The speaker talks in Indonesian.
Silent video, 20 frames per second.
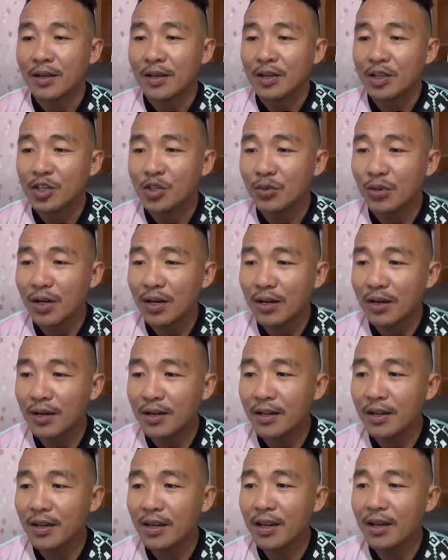
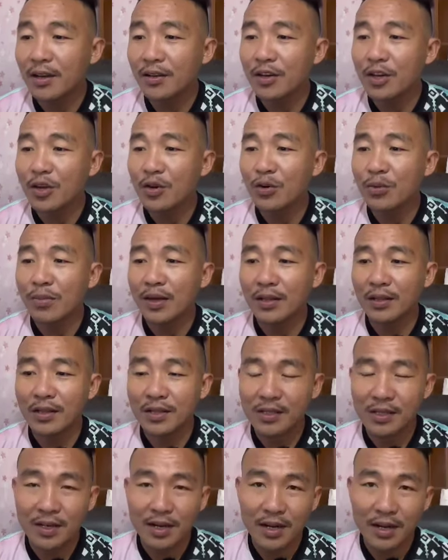Saudara yang dihormati
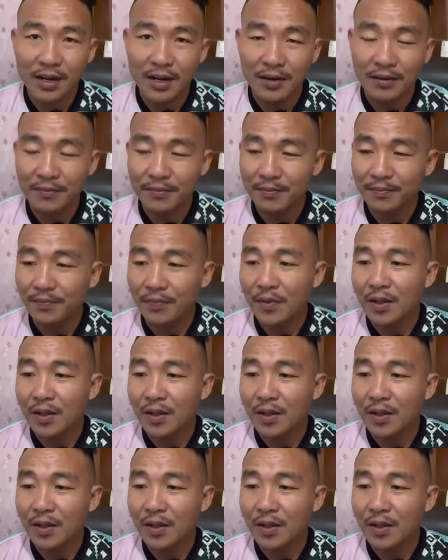sekalian,